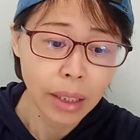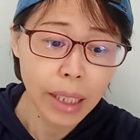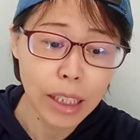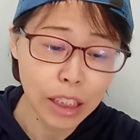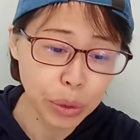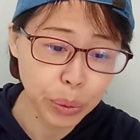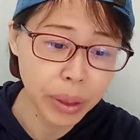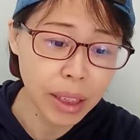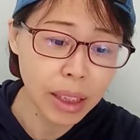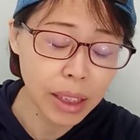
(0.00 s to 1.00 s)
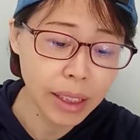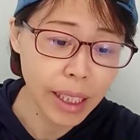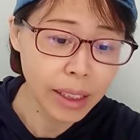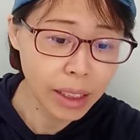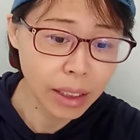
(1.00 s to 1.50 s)
但是与金正
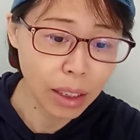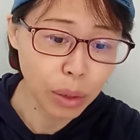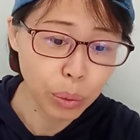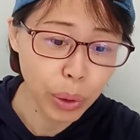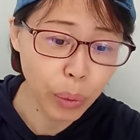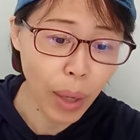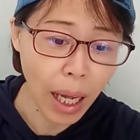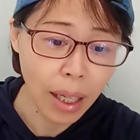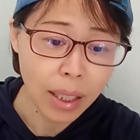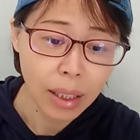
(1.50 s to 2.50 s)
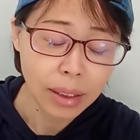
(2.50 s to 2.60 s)
贤进行了对话。